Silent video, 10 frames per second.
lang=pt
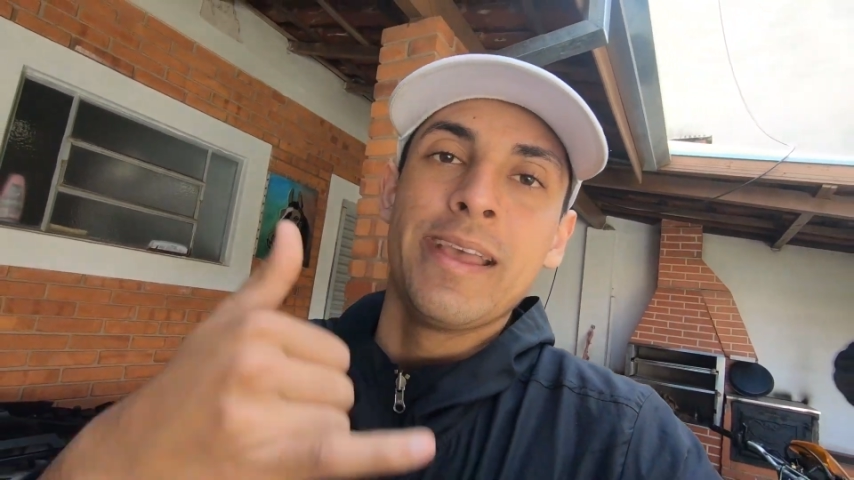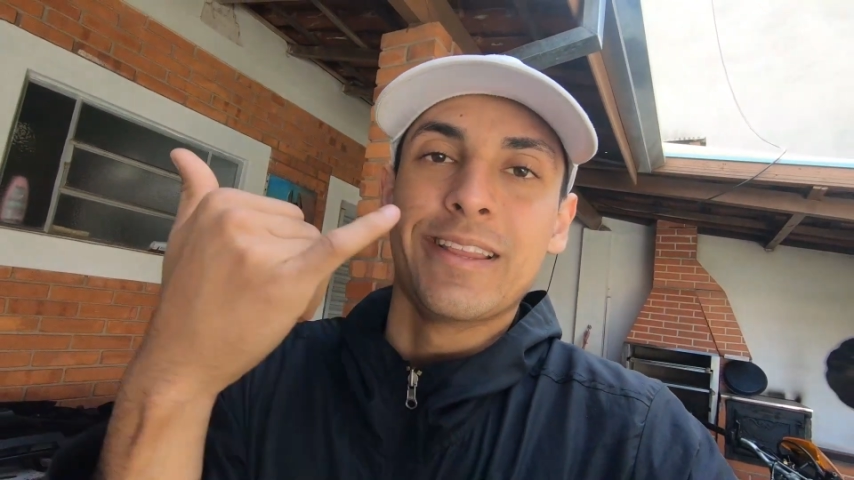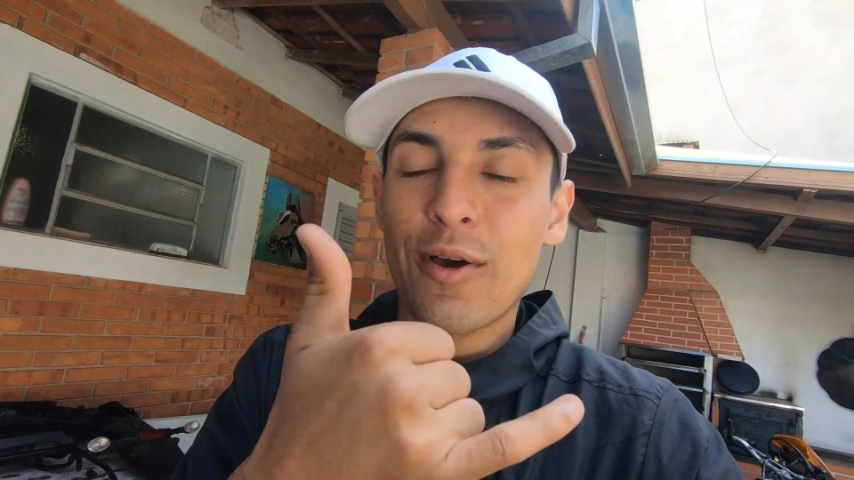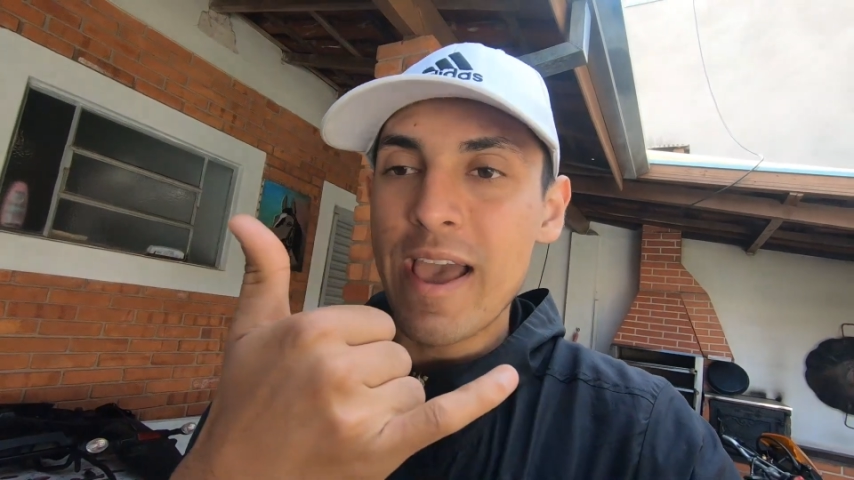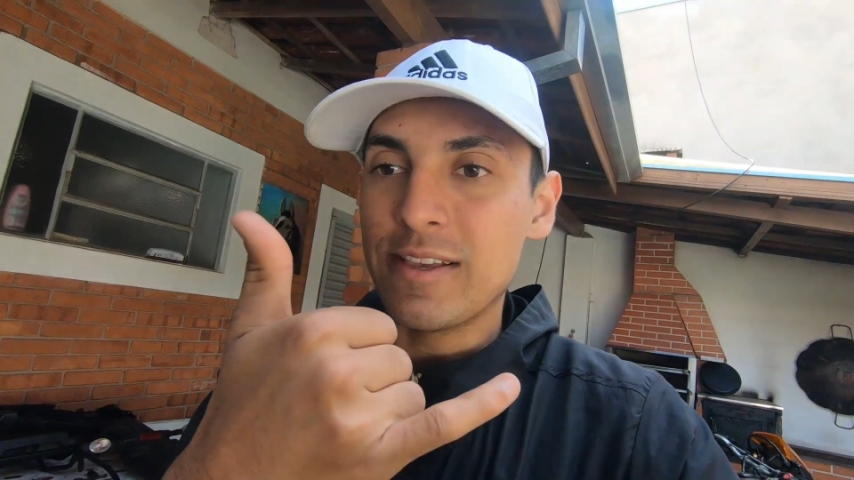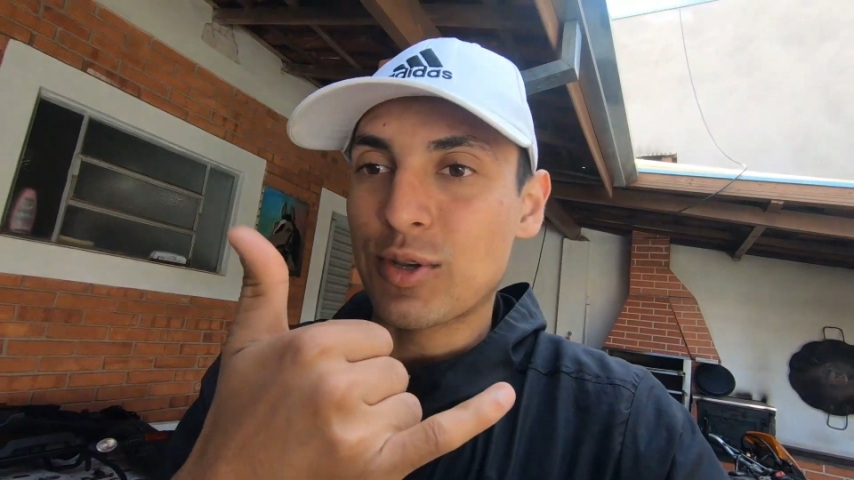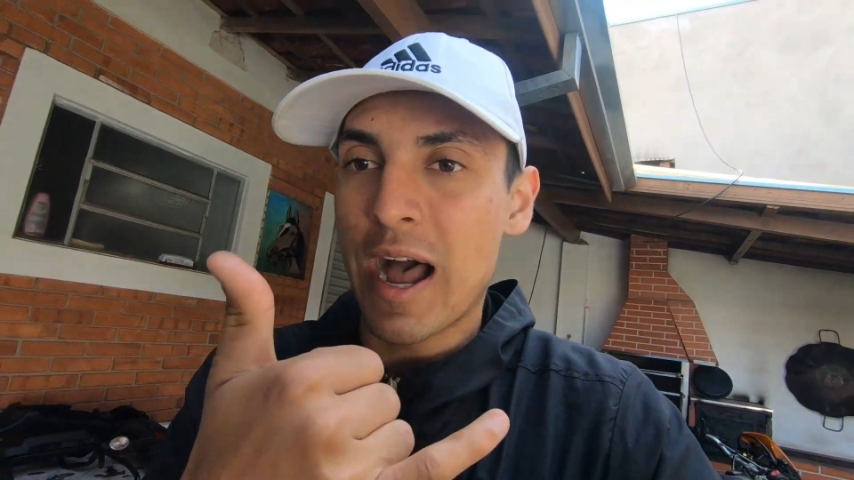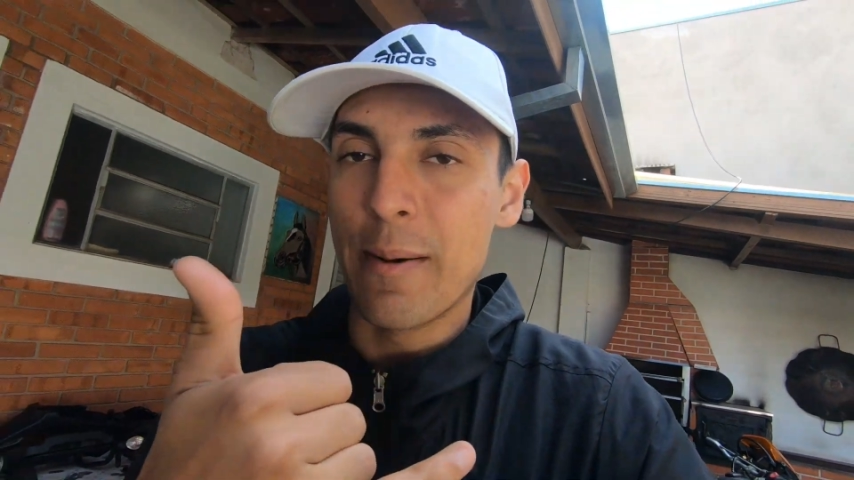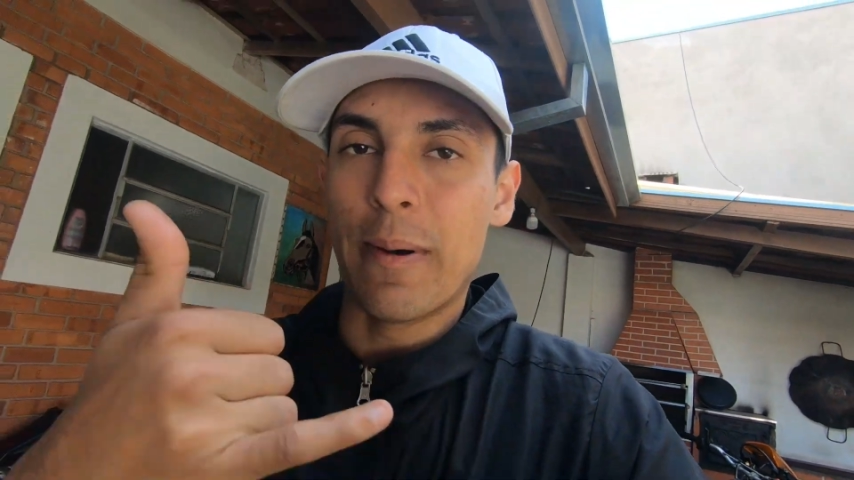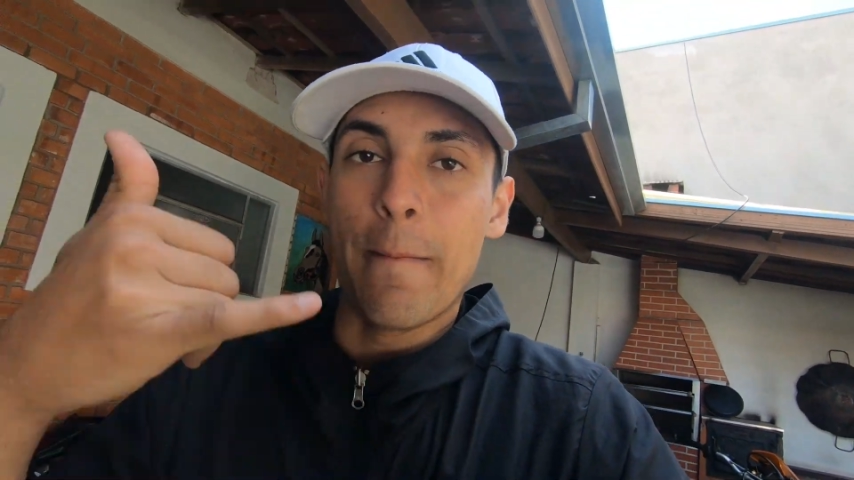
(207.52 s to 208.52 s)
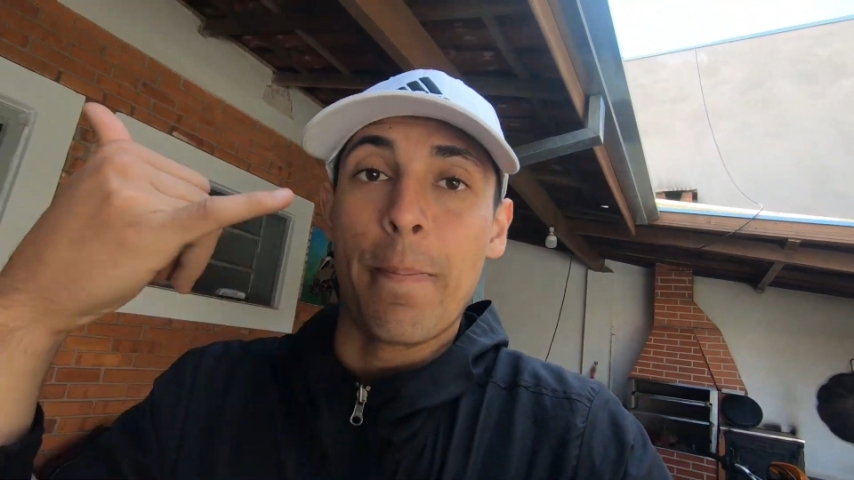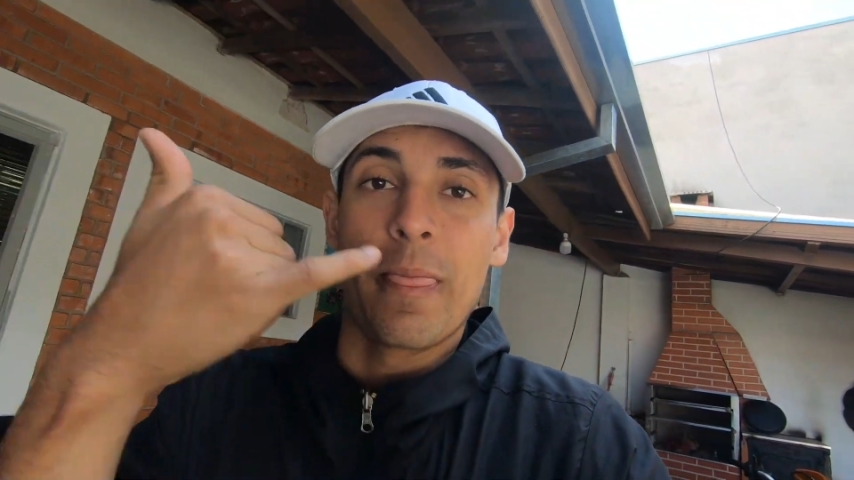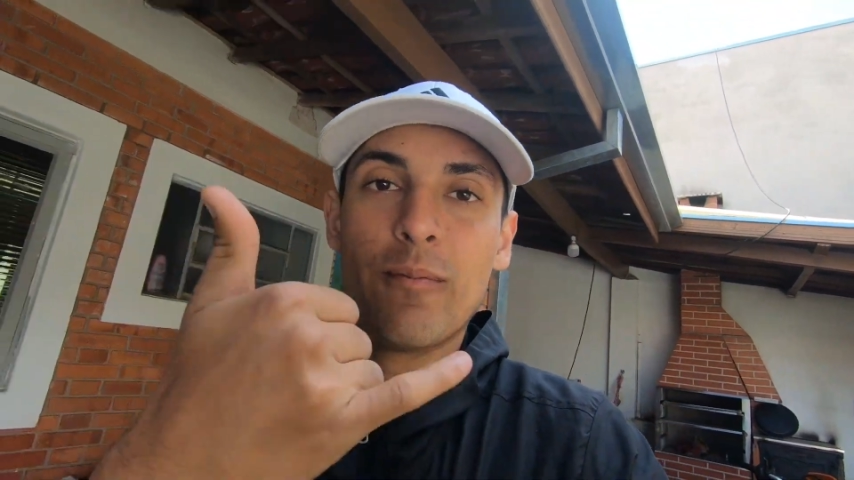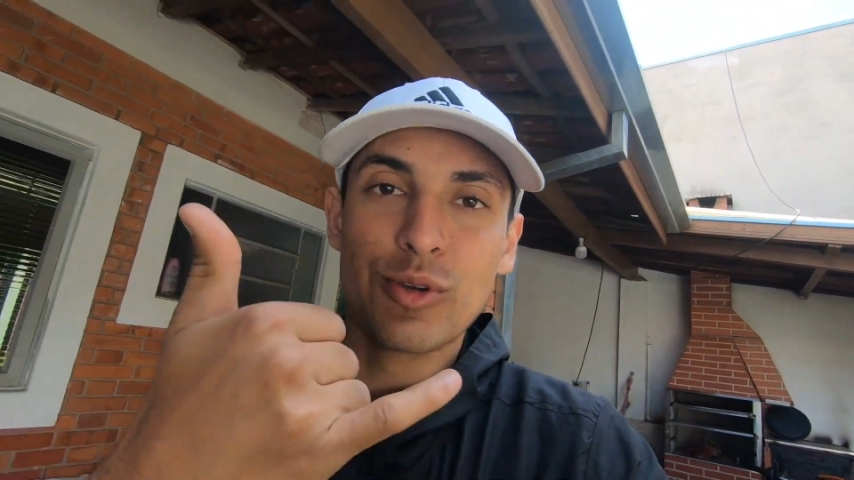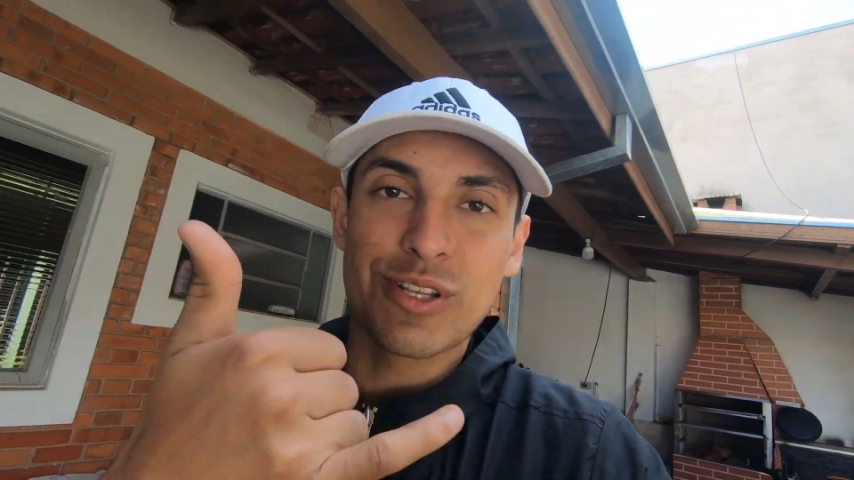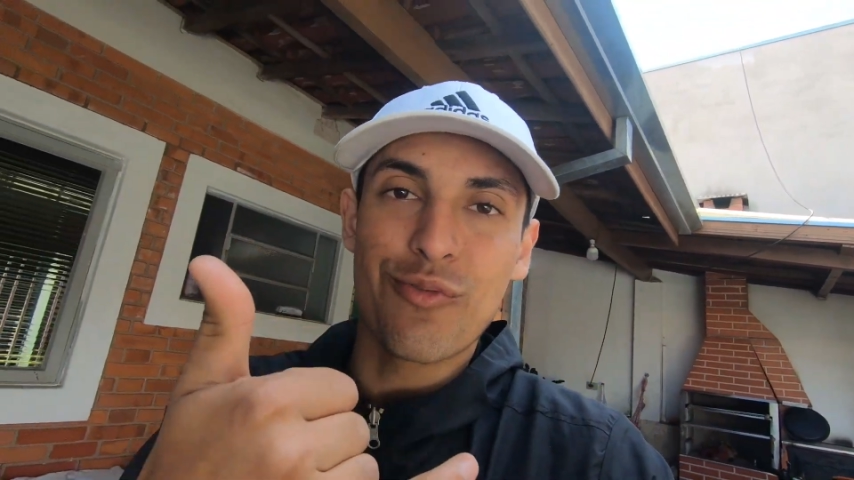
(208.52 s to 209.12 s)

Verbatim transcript: Então é isso, rapa. Vou mostrar o